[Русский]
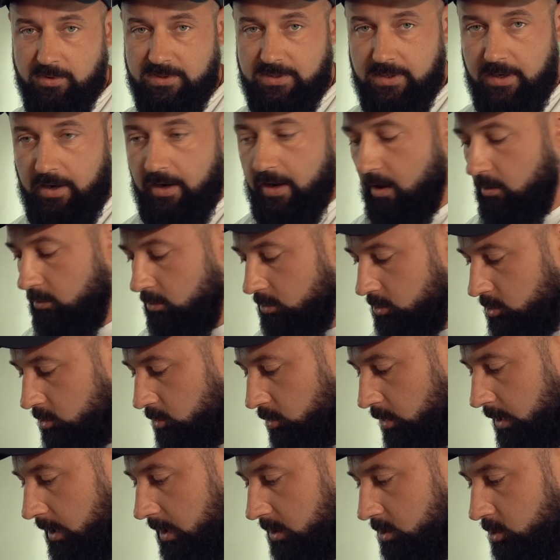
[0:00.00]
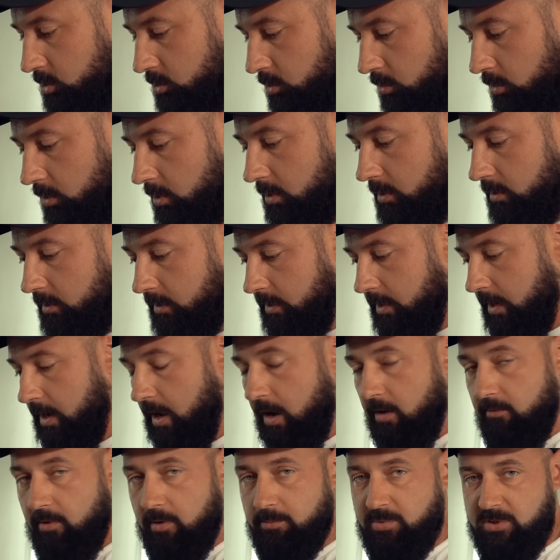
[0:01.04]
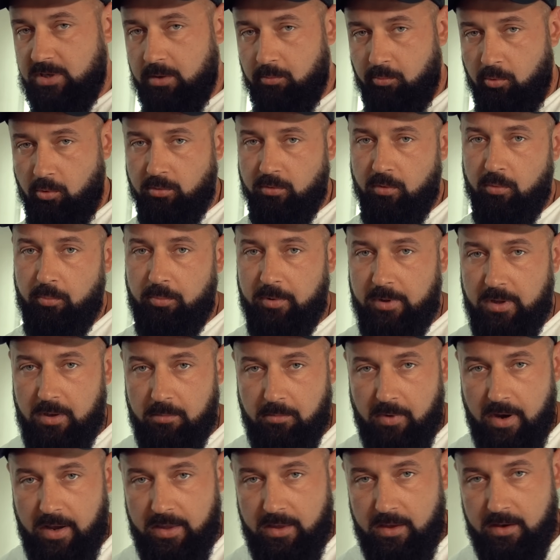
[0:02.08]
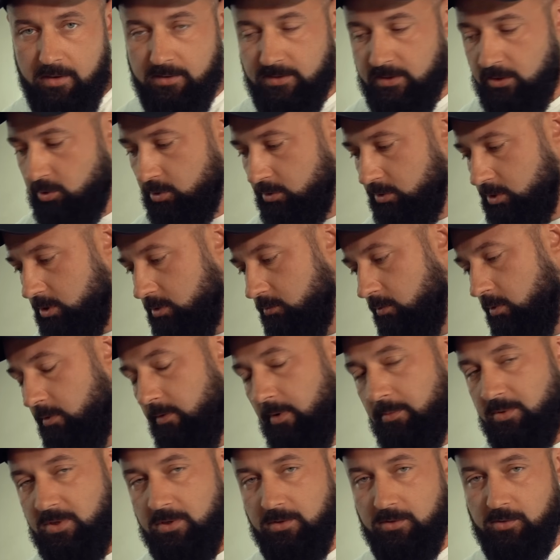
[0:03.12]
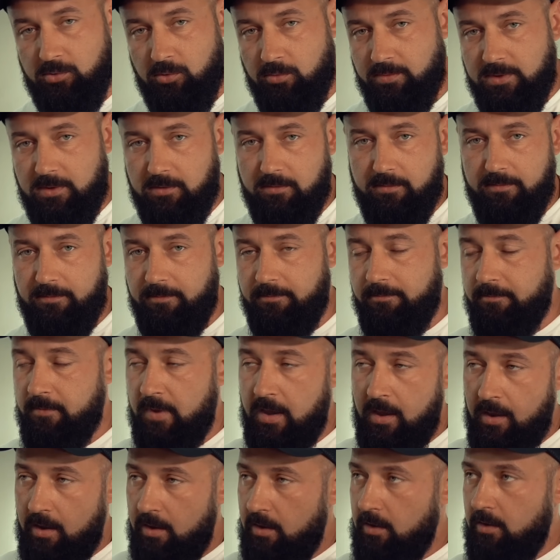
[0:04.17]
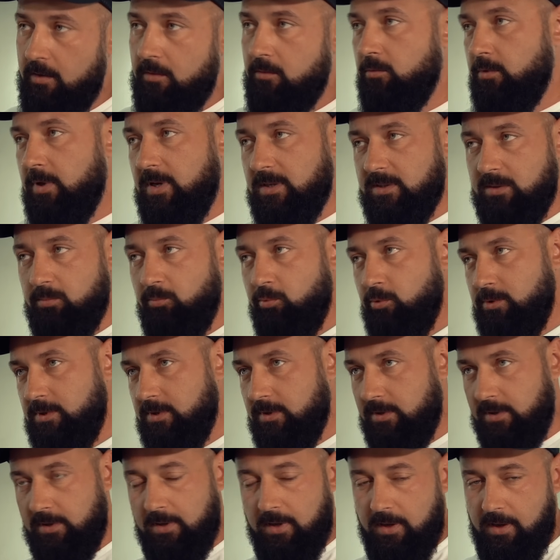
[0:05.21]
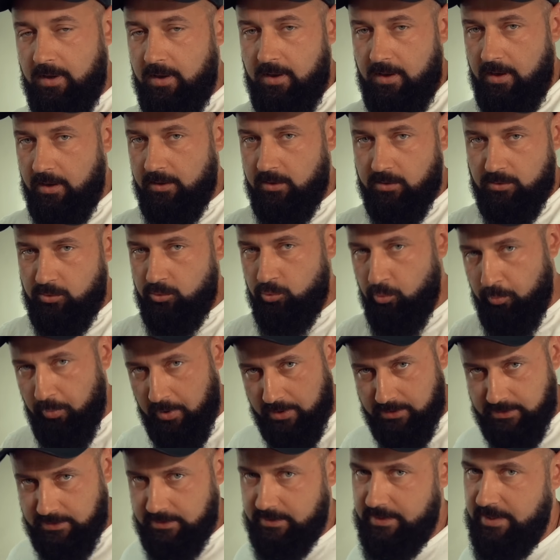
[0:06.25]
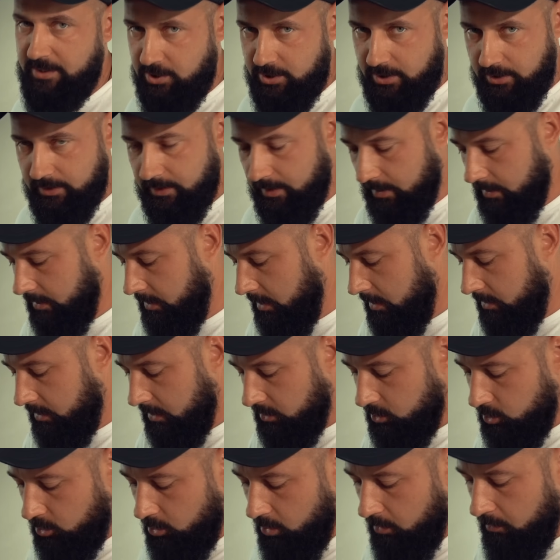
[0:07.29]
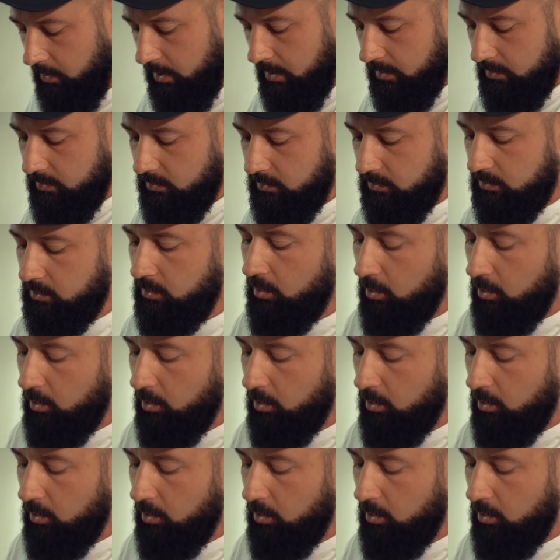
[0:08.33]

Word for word: материалу, что есть что, для вообще полного понимания, за счет чего вообще, собственно, у нас будет это супер защита. Начнем мы с